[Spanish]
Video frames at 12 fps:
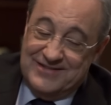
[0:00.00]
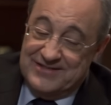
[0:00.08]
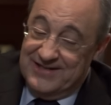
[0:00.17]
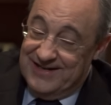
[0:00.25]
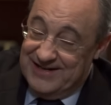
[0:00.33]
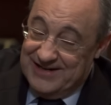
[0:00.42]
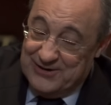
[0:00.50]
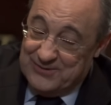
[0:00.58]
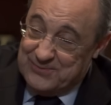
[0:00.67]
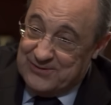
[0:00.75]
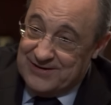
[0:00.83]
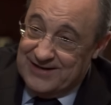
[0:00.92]
si quieren y
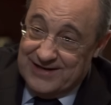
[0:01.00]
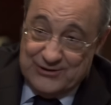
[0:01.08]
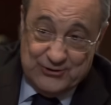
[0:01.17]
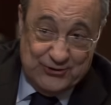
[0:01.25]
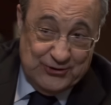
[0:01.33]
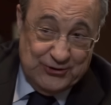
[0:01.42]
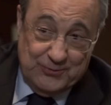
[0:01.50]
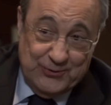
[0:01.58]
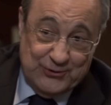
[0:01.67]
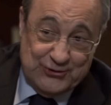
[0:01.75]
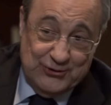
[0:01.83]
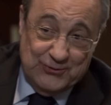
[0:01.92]
lo ponga, que es otro
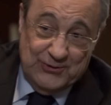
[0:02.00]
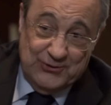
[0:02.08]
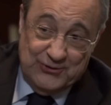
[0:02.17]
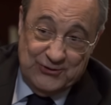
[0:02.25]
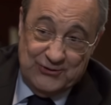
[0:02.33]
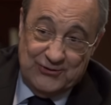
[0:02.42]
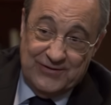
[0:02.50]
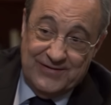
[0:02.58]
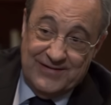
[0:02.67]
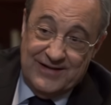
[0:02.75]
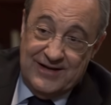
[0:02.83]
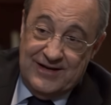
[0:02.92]
tópico, se lo cuento yo.
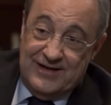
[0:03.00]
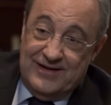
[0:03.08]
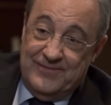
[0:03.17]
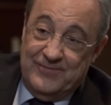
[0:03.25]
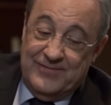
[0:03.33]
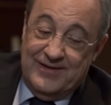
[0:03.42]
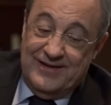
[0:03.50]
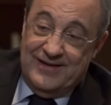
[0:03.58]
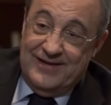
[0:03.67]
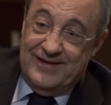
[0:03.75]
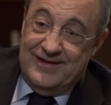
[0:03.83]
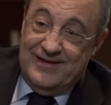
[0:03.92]
Lo acabamos de
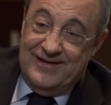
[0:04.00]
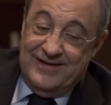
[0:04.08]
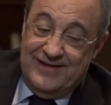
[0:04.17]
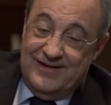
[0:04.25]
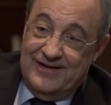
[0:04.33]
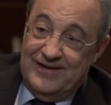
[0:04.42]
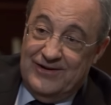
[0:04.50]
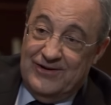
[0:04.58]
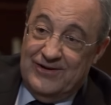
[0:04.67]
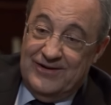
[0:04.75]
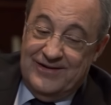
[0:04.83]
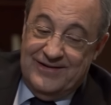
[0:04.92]
escuchar y usted me cuenta
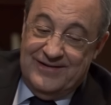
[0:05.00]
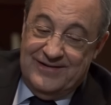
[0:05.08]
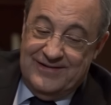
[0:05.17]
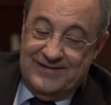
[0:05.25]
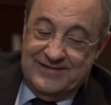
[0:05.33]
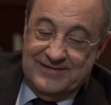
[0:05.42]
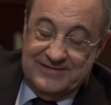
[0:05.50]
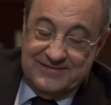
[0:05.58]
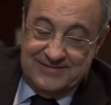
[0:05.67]
luego. Pero una